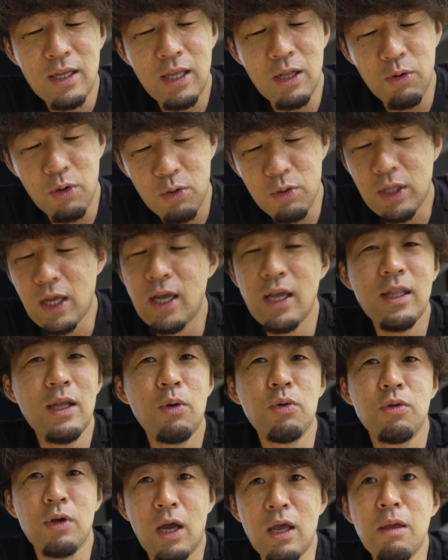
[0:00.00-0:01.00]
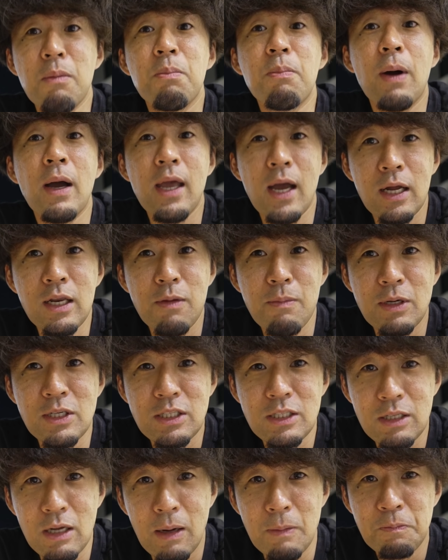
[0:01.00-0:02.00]
いろいろ大変なことがいっぱいあり
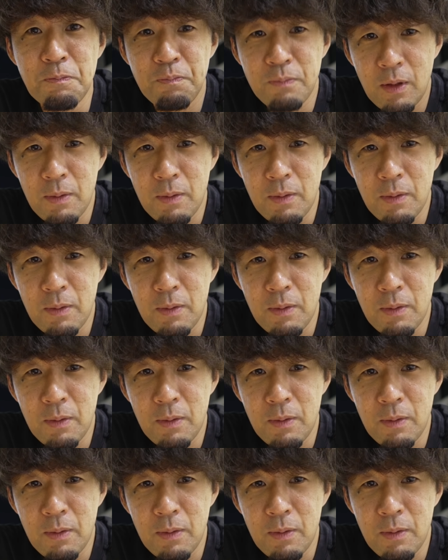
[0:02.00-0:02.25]
ました